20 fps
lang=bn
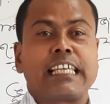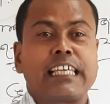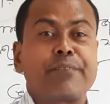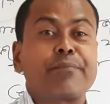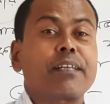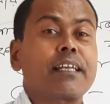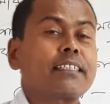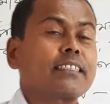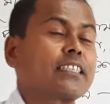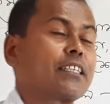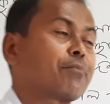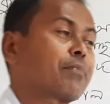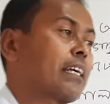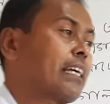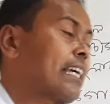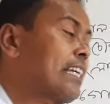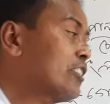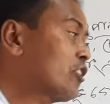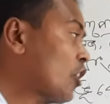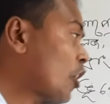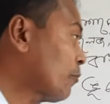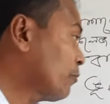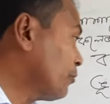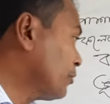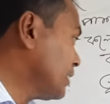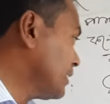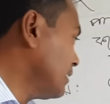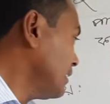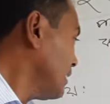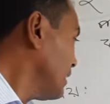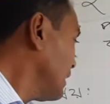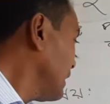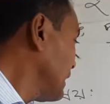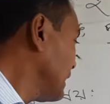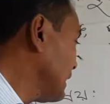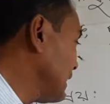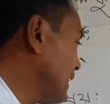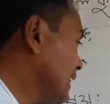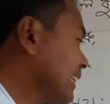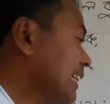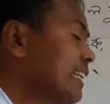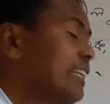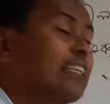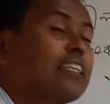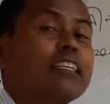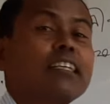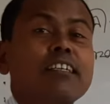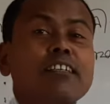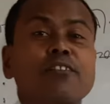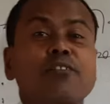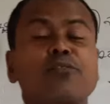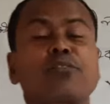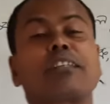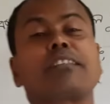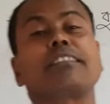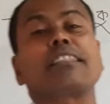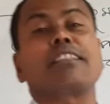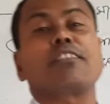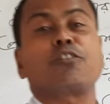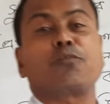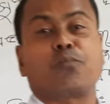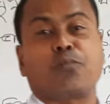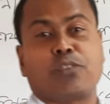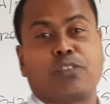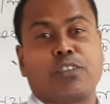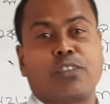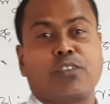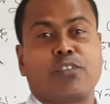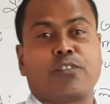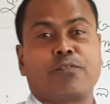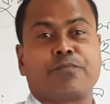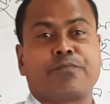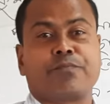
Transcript: এবার আসি আমরা এই শব্দটি কে কোথার থেকে উৎপত্তি হইল